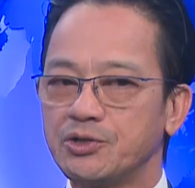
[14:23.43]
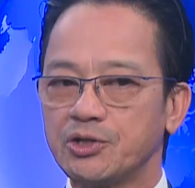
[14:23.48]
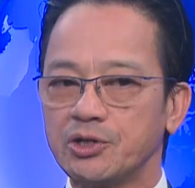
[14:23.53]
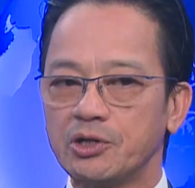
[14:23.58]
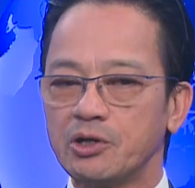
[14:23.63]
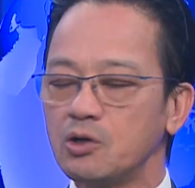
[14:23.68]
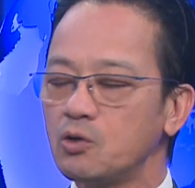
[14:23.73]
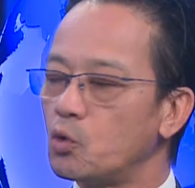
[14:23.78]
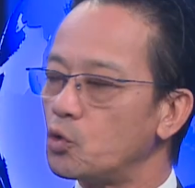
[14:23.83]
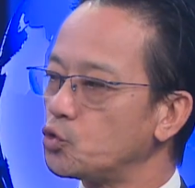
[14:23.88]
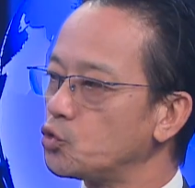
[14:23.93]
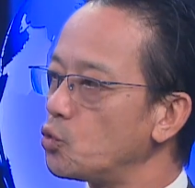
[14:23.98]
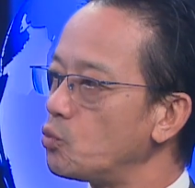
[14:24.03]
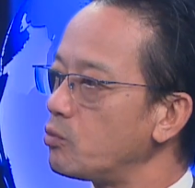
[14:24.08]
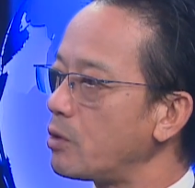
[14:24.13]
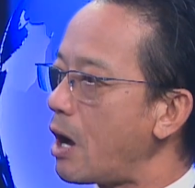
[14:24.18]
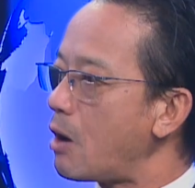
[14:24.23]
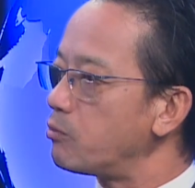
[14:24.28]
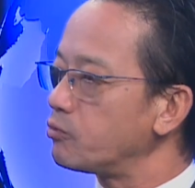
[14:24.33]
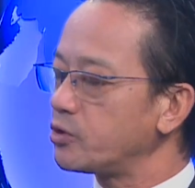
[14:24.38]
trướng của Trung
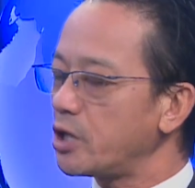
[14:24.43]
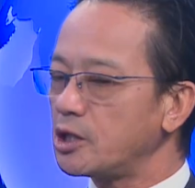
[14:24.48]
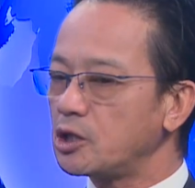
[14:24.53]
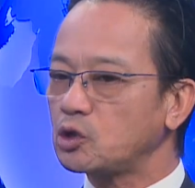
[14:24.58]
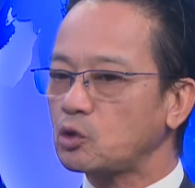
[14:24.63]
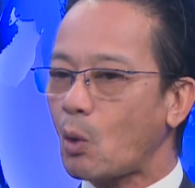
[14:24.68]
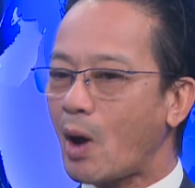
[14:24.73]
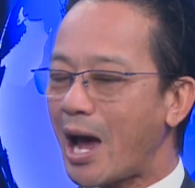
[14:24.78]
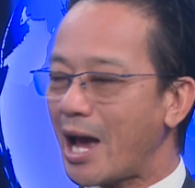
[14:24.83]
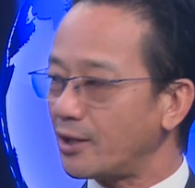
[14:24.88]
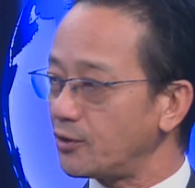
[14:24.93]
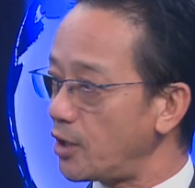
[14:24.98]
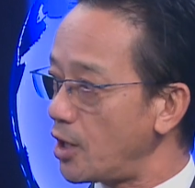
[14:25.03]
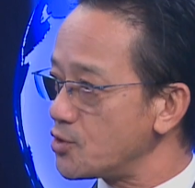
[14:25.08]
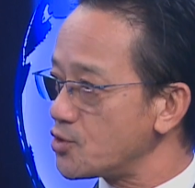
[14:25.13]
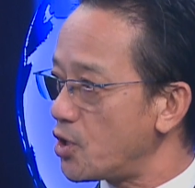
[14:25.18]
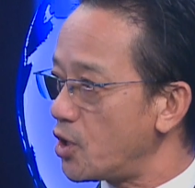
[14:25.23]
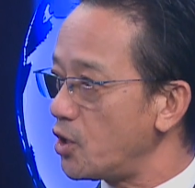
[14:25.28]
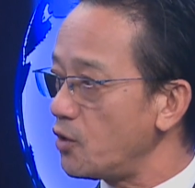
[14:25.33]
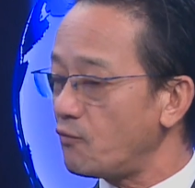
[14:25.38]
Cộng trên toàn thế
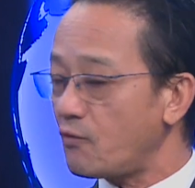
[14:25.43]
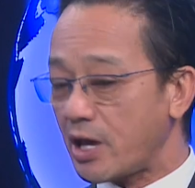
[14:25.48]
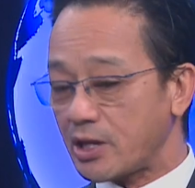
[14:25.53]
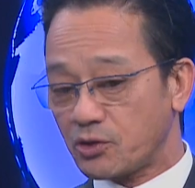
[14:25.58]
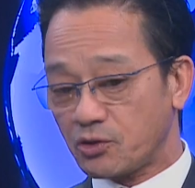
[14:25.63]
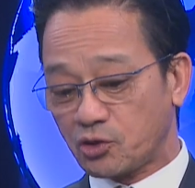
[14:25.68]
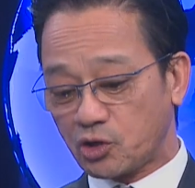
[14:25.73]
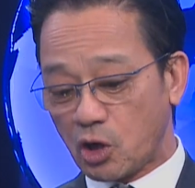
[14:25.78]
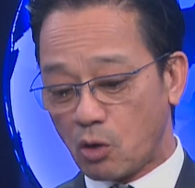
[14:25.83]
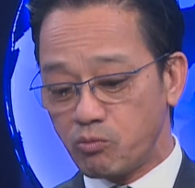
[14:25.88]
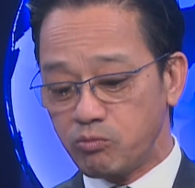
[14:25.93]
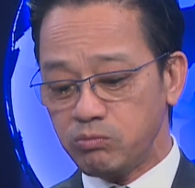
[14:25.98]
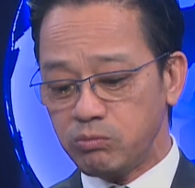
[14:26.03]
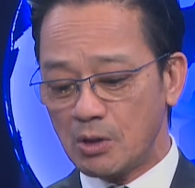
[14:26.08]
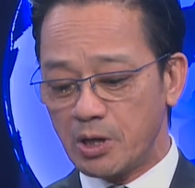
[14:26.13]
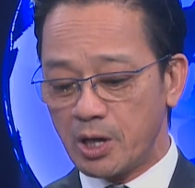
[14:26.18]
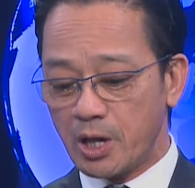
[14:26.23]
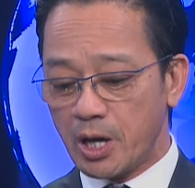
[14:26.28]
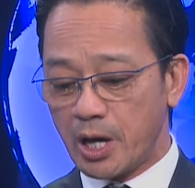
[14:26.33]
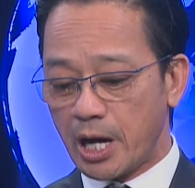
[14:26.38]
giới và chống
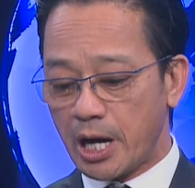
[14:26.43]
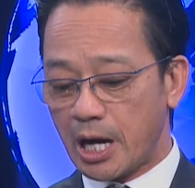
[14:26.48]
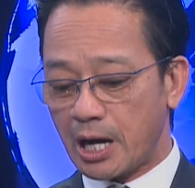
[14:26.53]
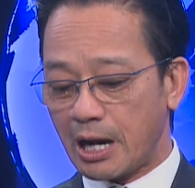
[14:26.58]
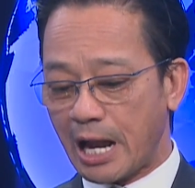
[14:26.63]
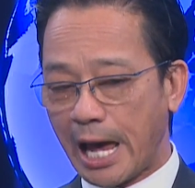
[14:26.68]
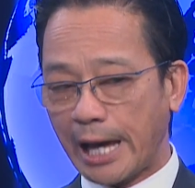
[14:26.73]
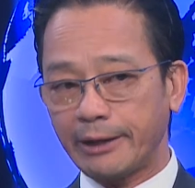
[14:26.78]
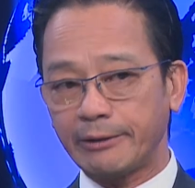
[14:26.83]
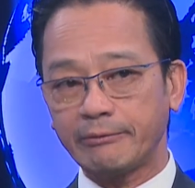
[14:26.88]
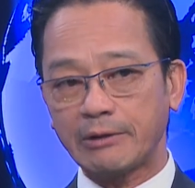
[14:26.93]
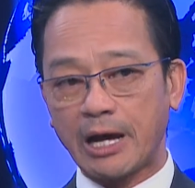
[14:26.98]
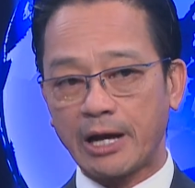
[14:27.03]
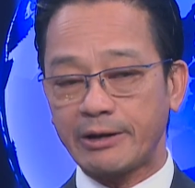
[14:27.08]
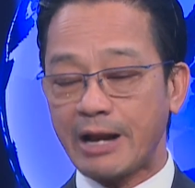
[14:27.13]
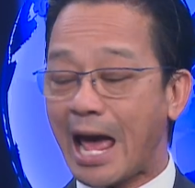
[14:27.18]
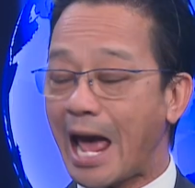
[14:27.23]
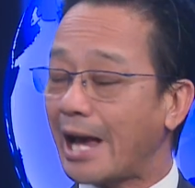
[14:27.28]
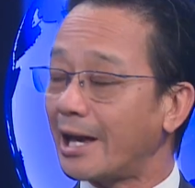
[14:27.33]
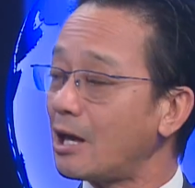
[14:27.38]
à, lại à,
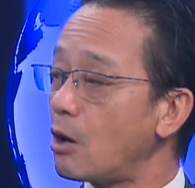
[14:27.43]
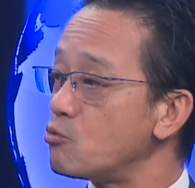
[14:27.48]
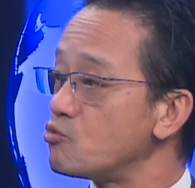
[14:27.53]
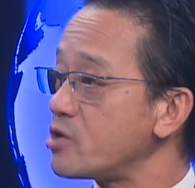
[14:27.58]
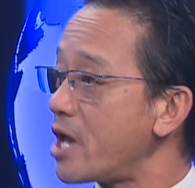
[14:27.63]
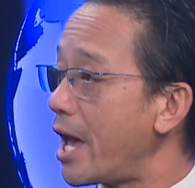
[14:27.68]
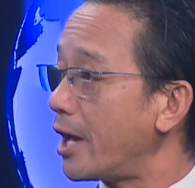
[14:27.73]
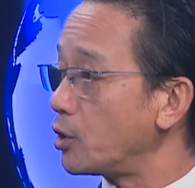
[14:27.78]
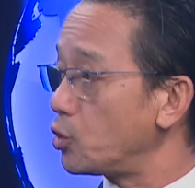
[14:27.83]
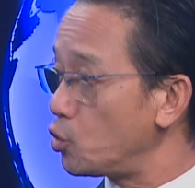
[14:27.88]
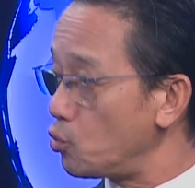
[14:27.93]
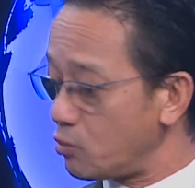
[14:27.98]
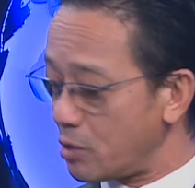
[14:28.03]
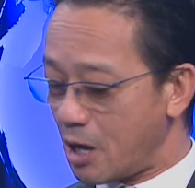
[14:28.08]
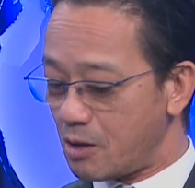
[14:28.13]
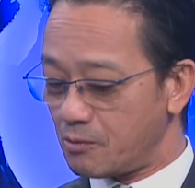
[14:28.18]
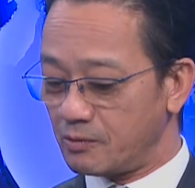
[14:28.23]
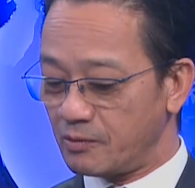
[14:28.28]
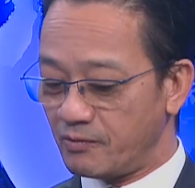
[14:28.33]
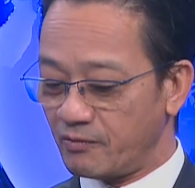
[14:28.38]
Đảng Cộng sản Trung
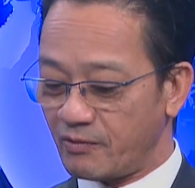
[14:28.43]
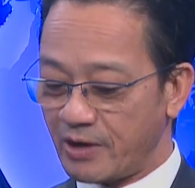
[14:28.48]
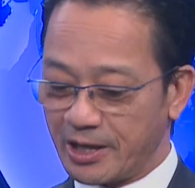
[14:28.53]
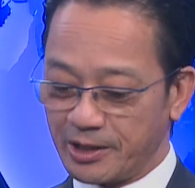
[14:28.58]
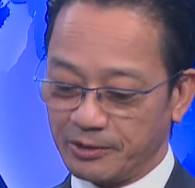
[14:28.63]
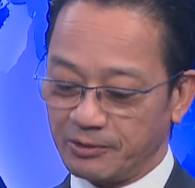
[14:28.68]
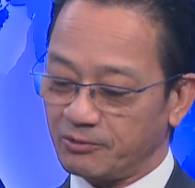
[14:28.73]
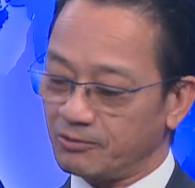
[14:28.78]
Cộng và